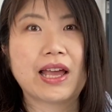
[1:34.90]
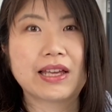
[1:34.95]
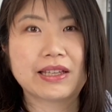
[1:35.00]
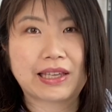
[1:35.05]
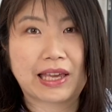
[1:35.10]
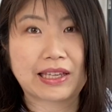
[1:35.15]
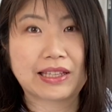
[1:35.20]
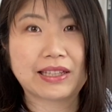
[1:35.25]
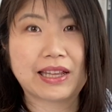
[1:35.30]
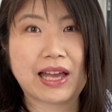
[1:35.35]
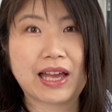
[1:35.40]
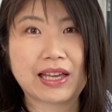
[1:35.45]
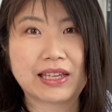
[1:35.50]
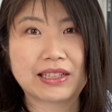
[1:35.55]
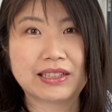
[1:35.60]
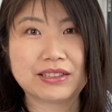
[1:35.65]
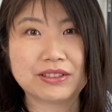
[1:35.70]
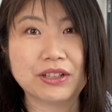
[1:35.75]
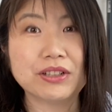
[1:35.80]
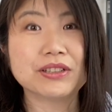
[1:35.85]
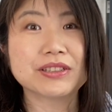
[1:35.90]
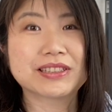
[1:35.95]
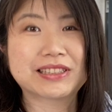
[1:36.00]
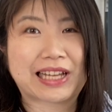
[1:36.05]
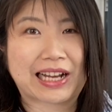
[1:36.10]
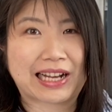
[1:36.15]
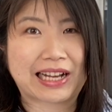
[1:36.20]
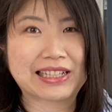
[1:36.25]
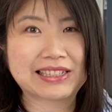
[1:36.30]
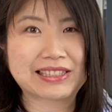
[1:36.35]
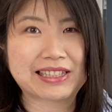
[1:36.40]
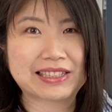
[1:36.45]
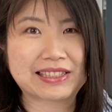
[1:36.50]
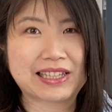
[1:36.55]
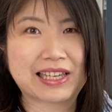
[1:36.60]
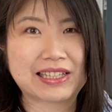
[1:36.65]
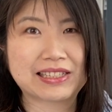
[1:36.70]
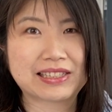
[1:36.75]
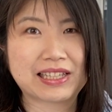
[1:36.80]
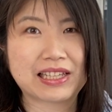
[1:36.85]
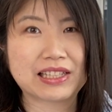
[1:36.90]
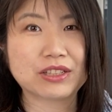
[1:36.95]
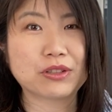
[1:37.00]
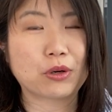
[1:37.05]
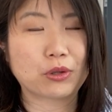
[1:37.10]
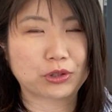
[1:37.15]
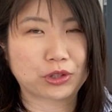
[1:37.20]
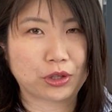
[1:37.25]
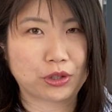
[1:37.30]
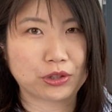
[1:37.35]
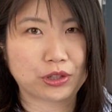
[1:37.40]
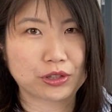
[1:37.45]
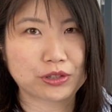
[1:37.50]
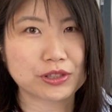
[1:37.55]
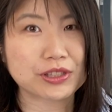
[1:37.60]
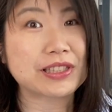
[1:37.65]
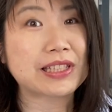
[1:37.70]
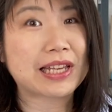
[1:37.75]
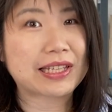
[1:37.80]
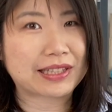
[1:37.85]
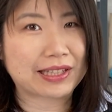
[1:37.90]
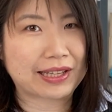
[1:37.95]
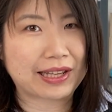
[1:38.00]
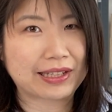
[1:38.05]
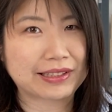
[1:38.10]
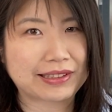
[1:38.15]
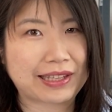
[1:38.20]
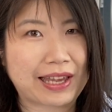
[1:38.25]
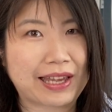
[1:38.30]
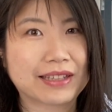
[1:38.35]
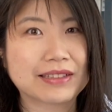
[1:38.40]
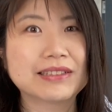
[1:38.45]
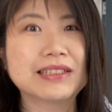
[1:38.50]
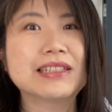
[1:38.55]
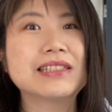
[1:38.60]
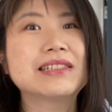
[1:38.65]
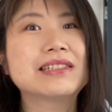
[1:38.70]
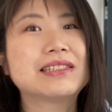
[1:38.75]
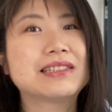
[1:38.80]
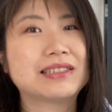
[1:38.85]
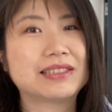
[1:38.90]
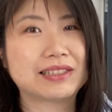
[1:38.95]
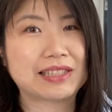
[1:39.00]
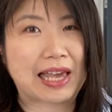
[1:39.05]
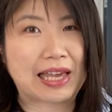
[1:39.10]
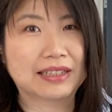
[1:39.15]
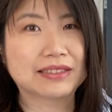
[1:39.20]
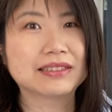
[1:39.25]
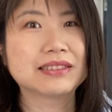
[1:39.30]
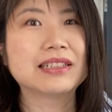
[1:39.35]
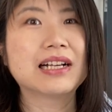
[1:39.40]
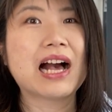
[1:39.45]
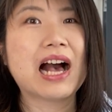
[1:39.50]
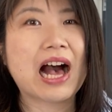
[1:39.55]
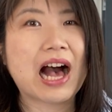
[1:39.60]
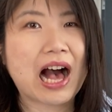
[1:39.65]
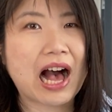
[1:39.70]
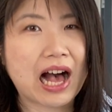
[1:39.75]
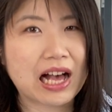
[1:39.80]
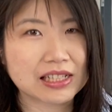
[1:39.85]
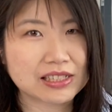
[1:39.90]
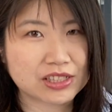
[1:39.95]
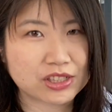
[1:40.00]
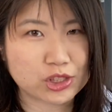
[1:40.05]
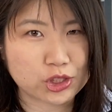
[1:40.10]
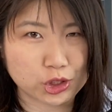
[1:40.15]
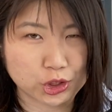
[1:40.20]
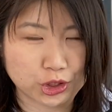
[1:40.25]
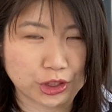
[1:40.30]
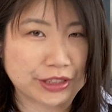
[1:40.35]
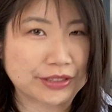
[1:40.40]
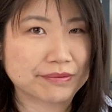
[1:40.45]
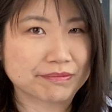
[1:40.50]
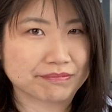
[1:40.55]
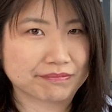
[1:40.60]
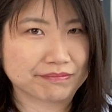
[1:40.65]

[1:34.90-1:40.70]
劇団員の坂下先生にご協力していただいて、全8種類。